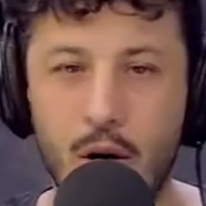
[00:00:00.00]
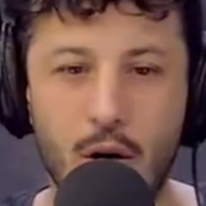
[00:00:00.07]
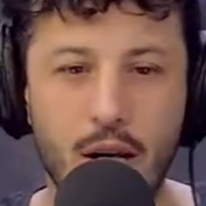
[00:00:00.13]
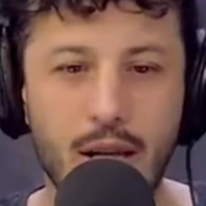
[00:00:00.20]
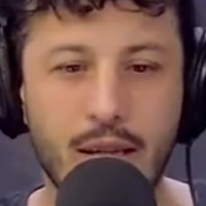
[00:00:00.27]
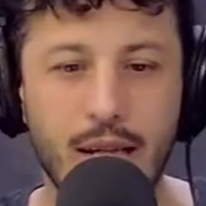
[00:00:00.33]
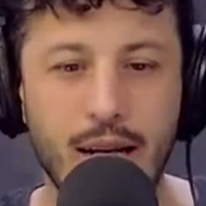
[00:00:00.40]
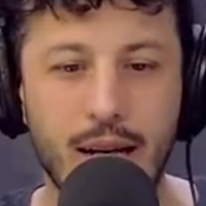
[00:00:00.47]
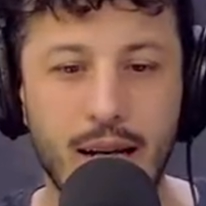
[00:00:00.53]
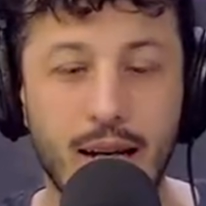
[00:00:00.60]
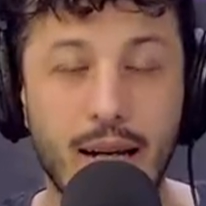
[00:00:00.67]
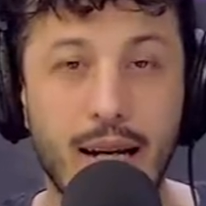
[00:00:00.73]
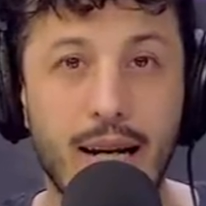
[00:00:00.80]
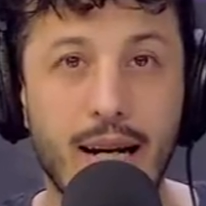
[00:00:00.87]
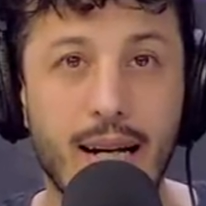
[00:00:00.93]
ahí está
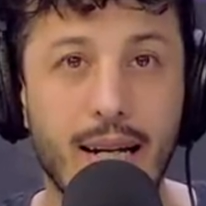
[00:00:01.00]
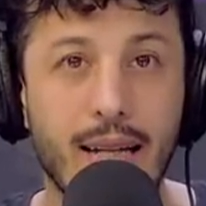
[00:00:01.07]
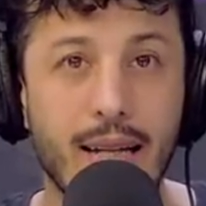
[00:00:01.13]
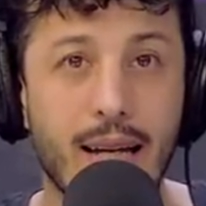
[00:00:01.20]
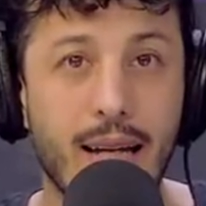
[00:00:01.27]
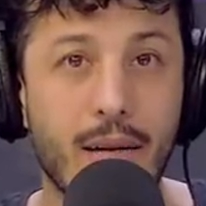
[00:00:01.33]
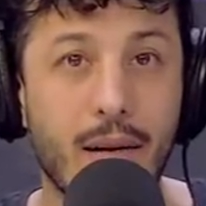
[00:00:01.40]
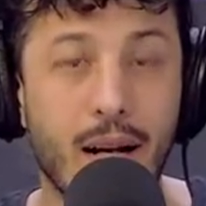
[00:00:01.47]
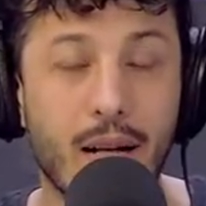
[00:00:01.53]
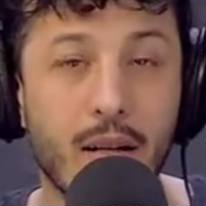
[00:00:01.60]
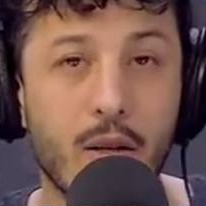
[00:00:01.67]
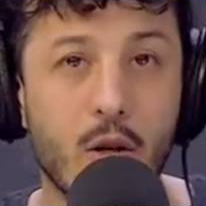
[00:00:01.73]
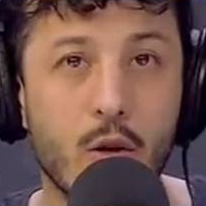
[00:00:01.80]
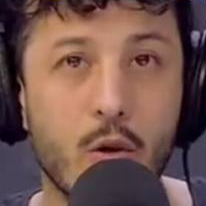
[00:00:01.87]
eh, la agenda de Berni, ¿no?